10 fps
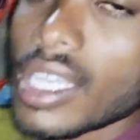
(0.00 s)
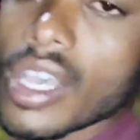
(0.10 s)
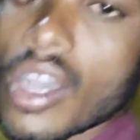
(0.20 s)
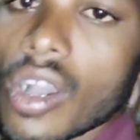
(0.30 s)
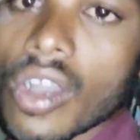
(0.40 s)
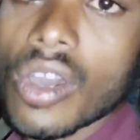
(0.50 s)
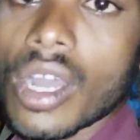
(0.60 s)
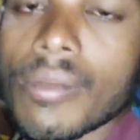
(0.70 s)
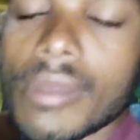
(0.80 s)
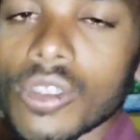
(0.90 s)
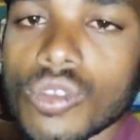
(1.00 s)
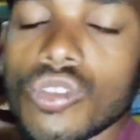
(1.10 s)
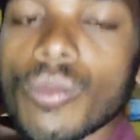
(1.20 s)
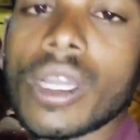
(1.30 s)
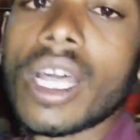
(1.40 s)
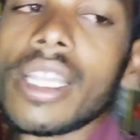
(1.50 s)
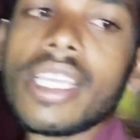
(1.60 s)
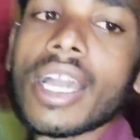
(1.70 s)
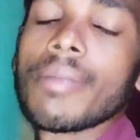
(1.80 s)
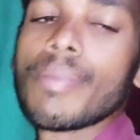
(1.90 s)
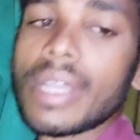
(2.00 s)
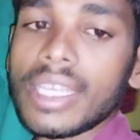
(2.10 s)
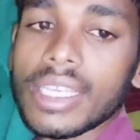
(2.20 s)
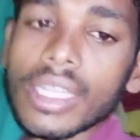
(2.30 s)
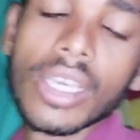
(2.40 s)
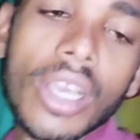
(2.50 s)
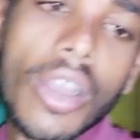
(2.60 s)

जी और हमने दोस्तों बना दिया है पनीर